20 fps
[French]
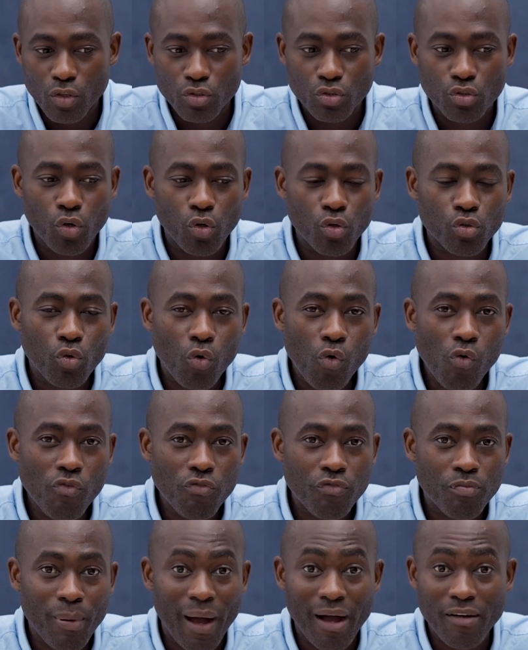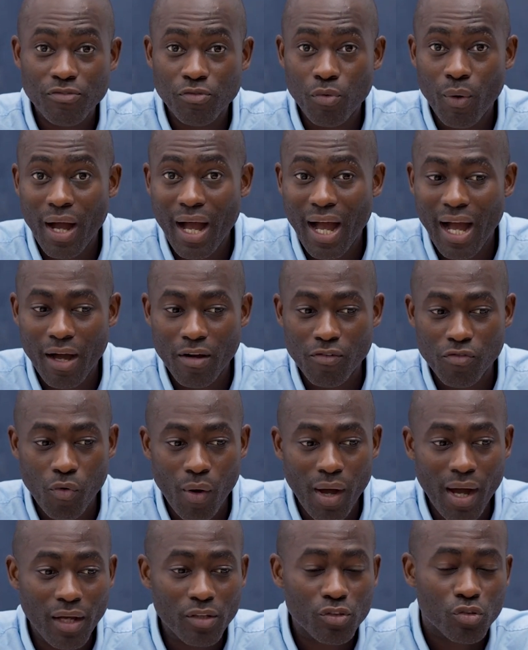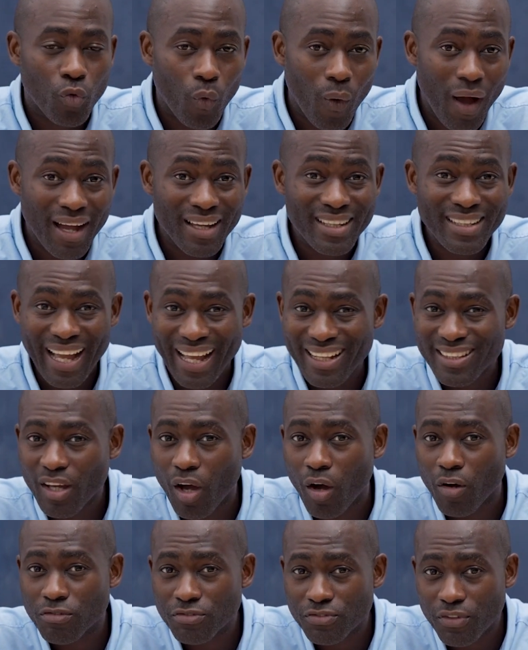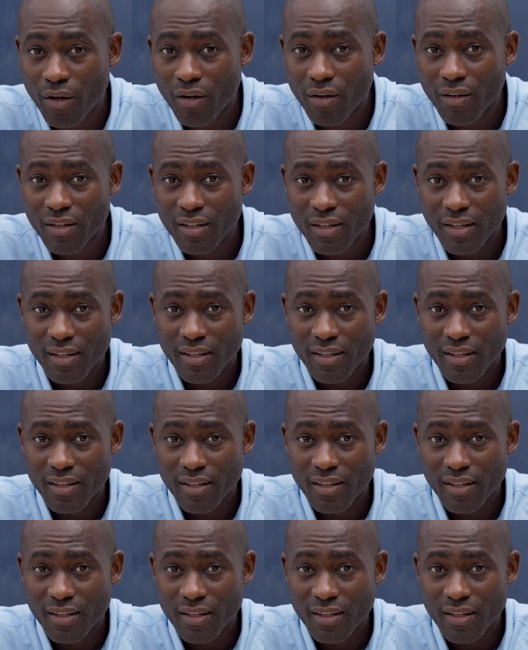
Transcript: se retrouvent parfois à avoir 3, 4 enfants